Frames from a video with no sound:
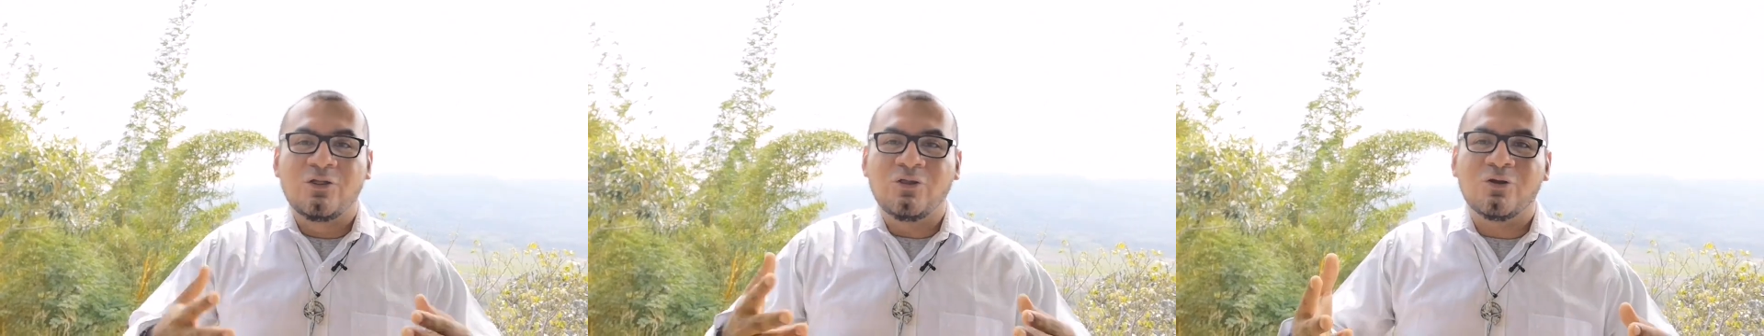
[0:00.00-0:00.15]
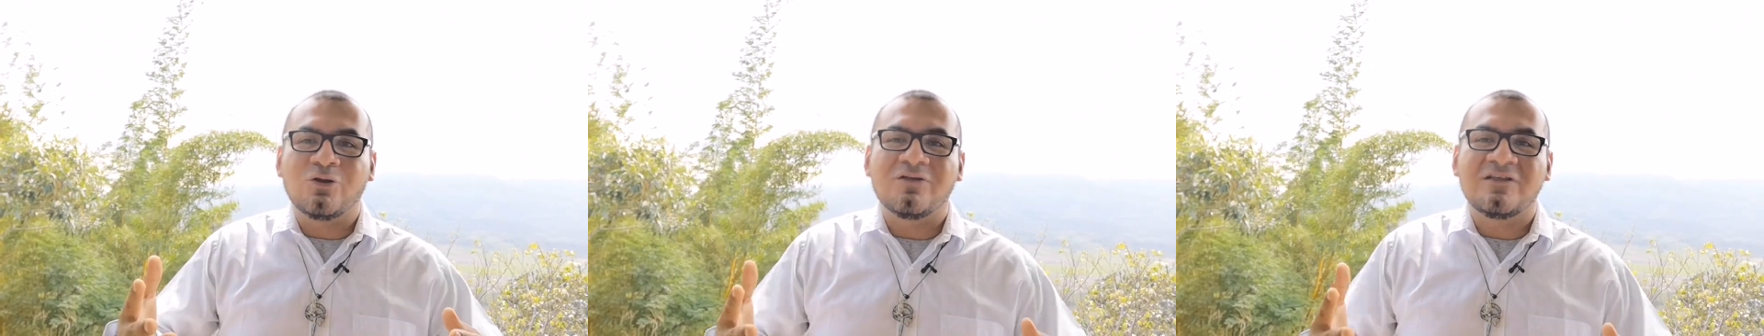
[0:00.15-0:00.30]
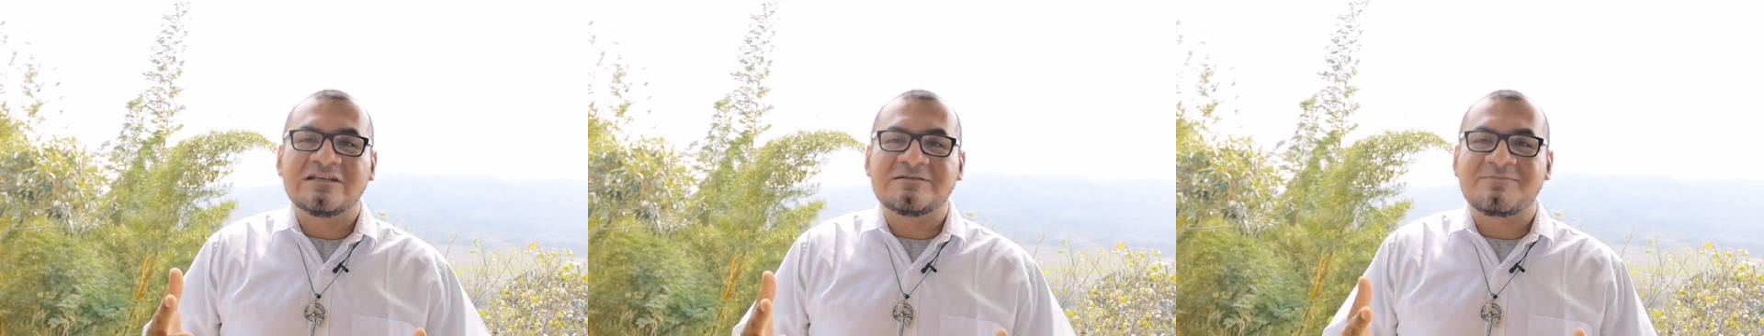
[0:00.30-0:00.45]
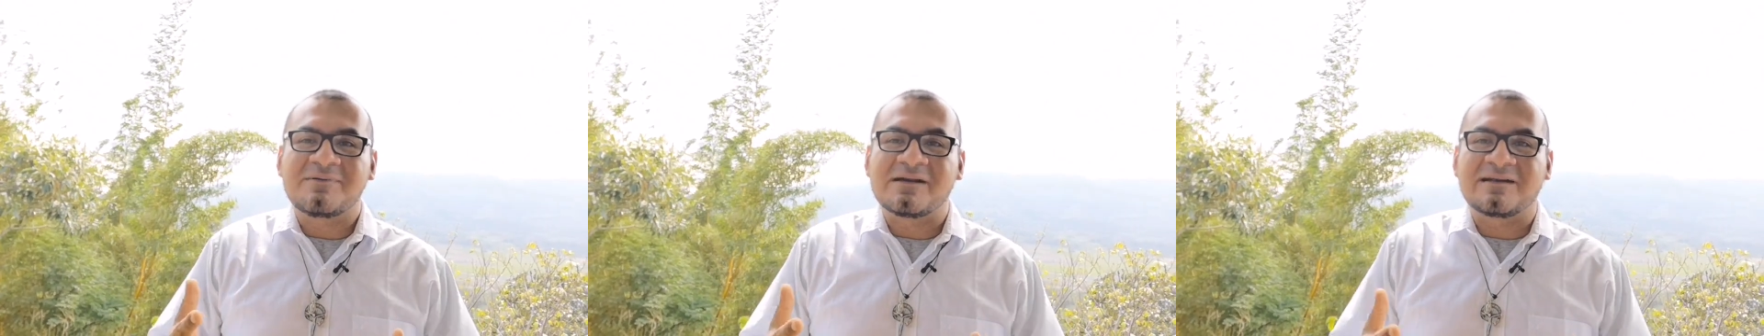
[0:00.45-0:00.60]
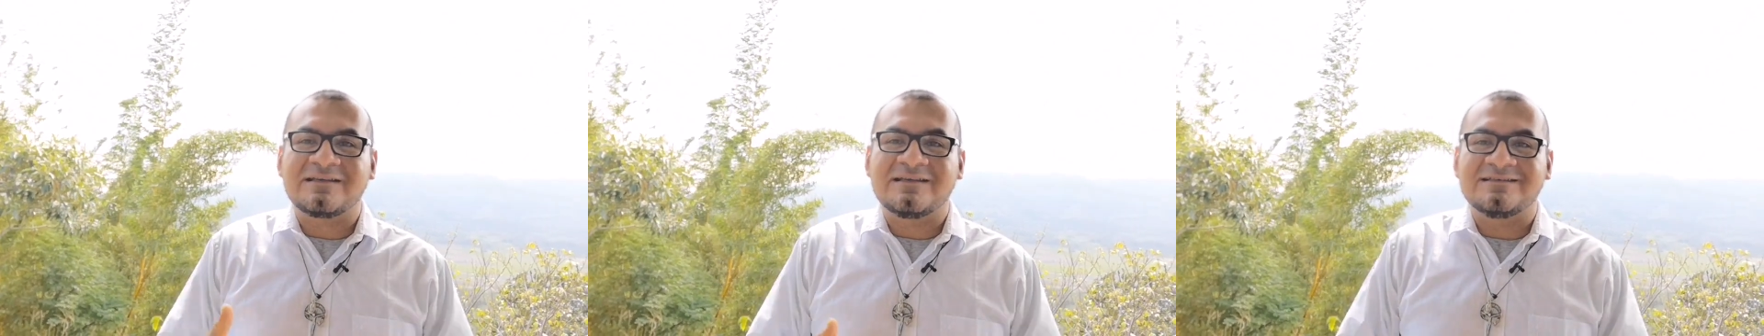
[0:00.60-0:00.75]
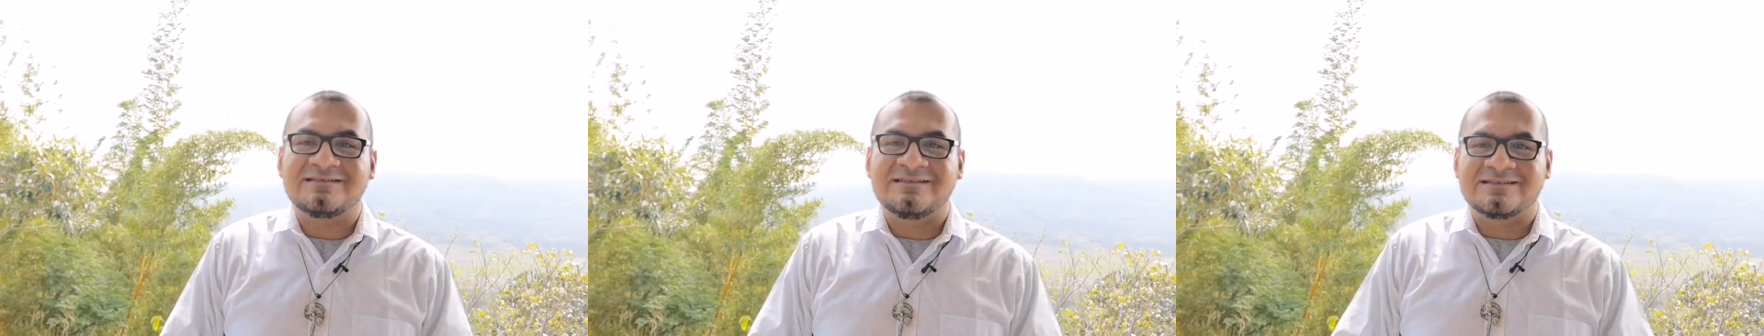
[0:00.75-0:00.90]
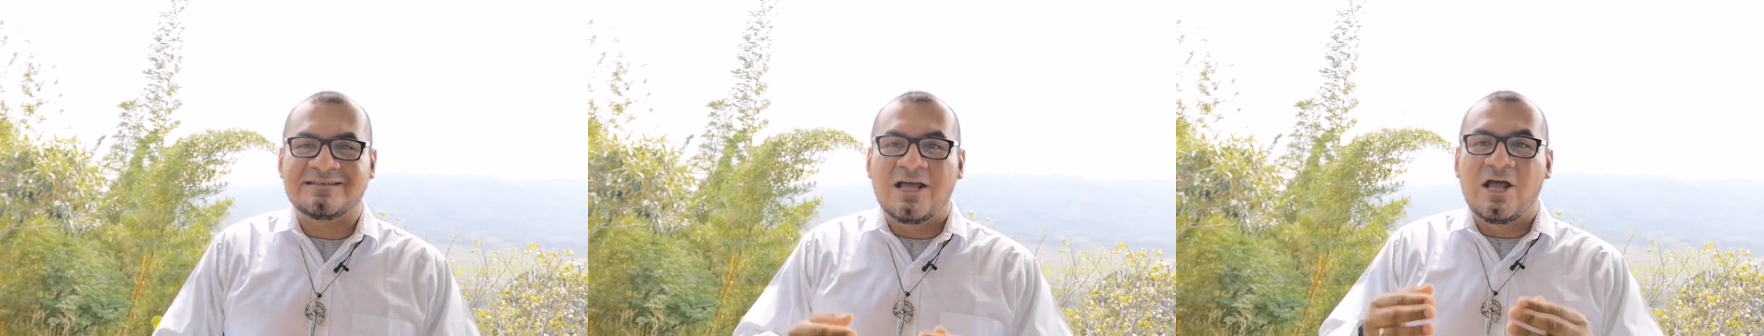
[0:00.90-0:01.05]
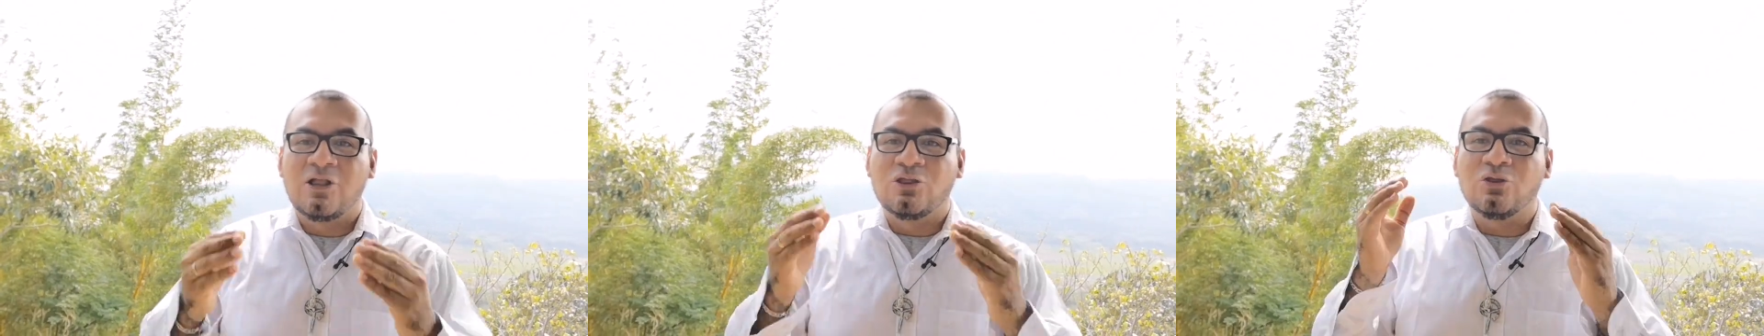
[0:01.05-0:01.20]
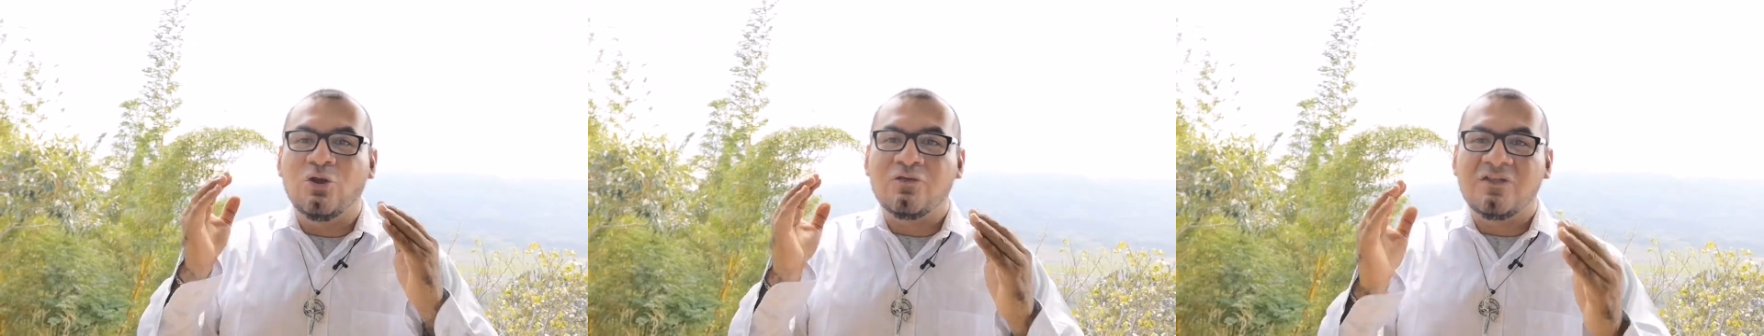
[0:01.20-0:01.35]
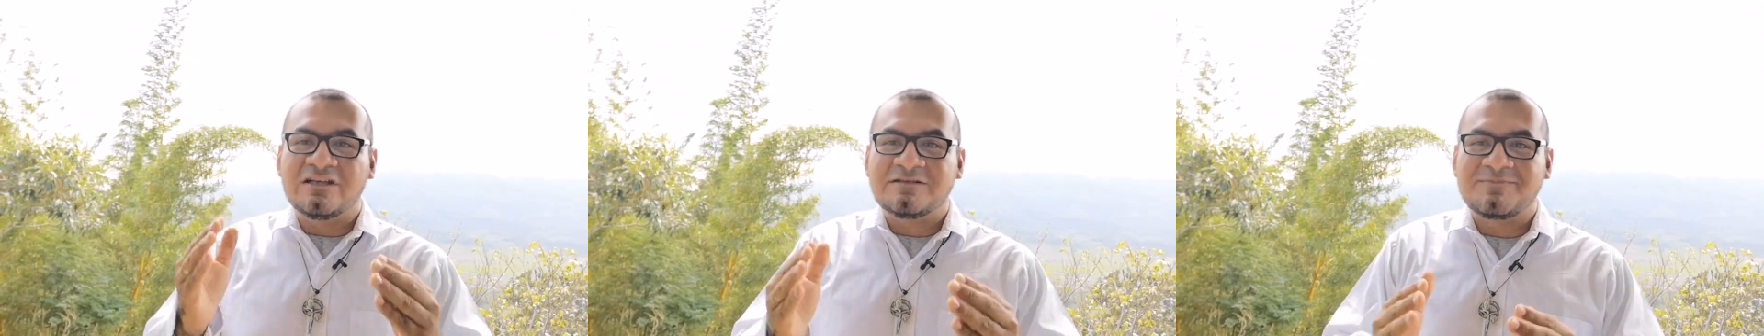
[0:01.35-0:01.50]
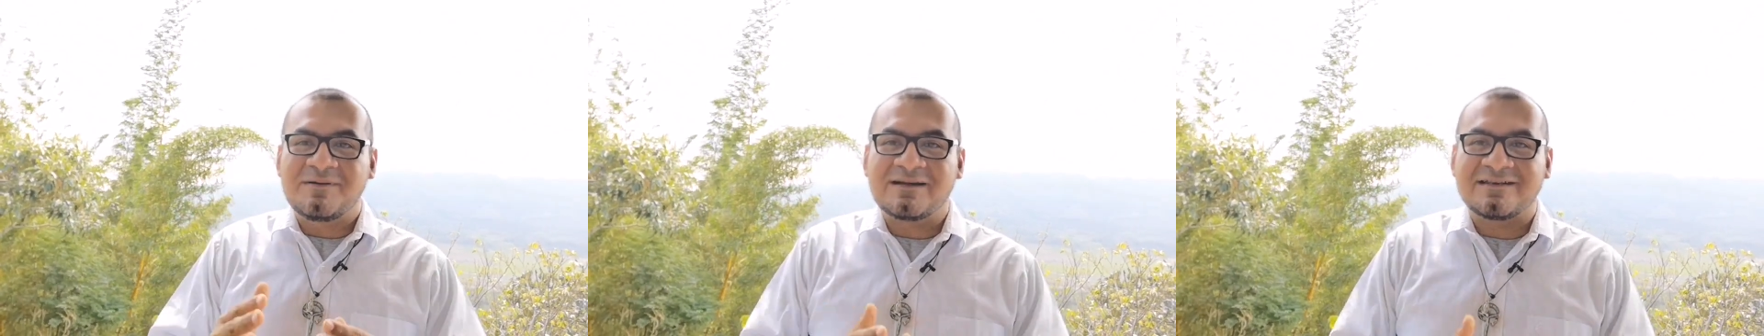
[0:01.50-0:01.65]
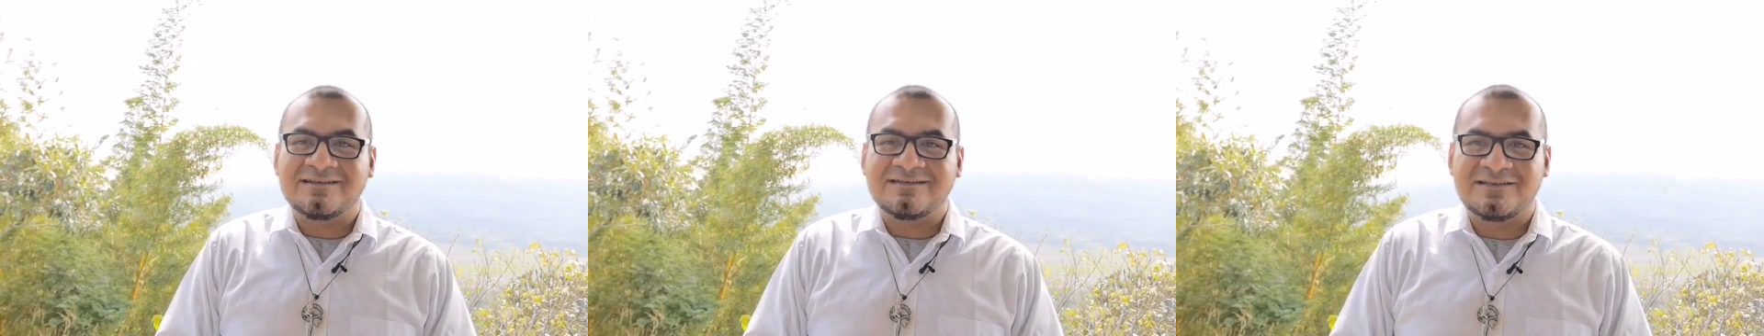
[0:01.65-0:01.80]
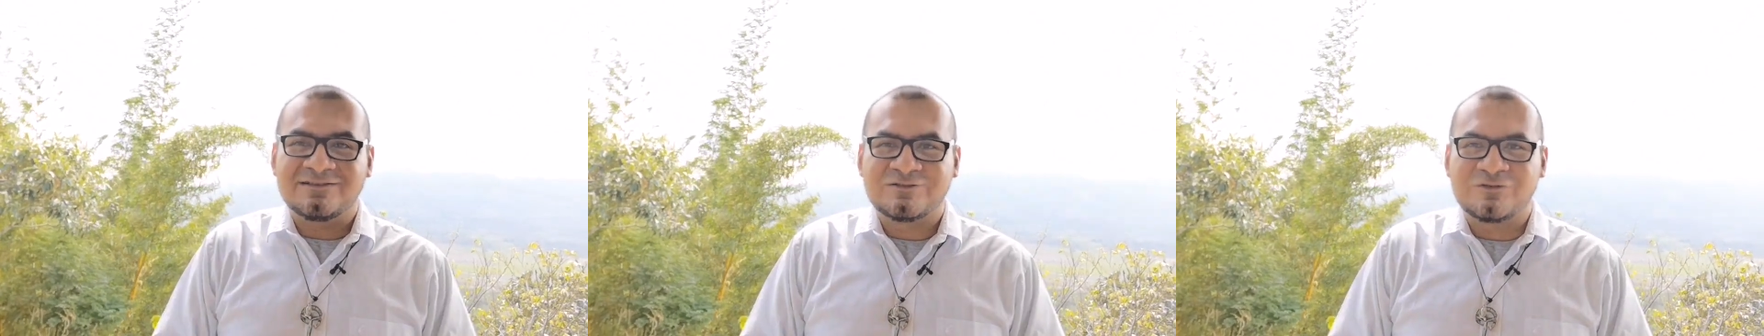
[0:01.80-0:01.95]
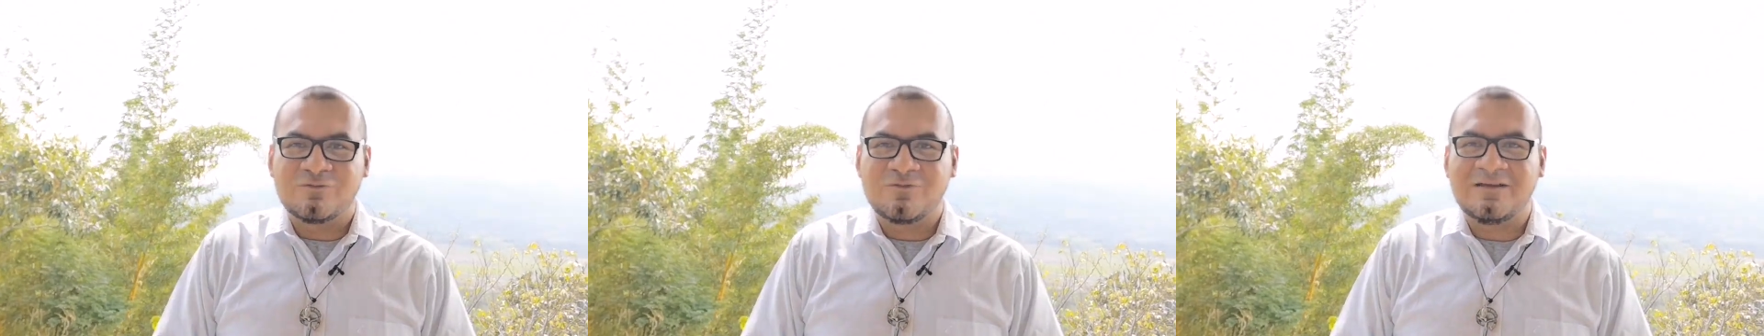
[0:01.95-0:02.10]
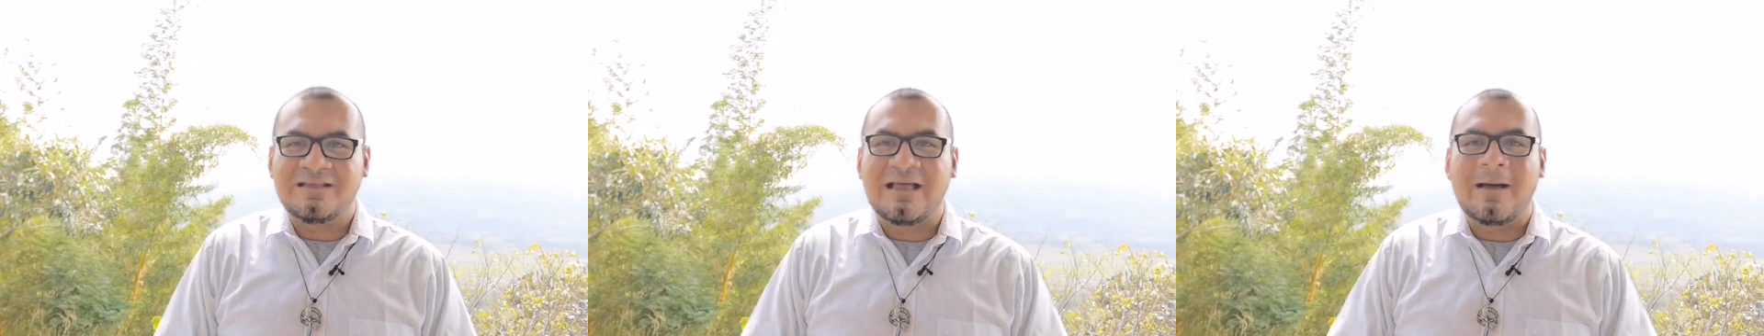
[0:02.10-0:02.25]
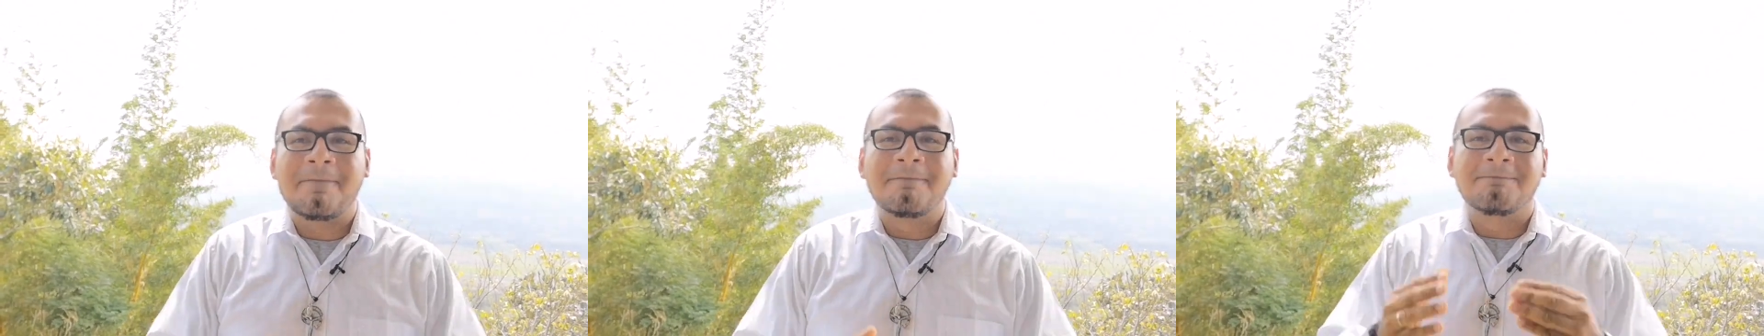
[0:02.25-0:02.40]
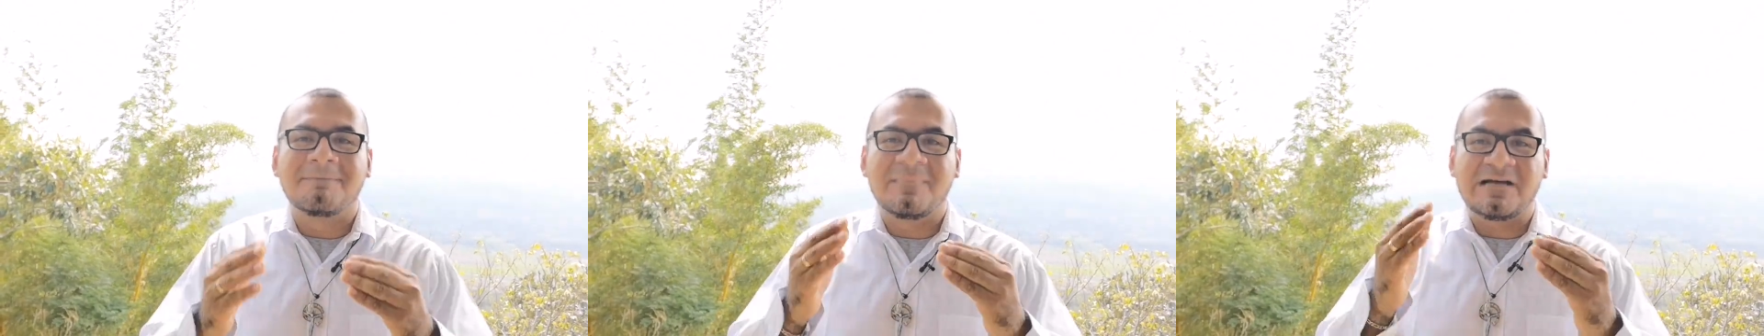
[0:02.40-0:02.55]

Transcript: No lo desperdices, no desperdices tu vida.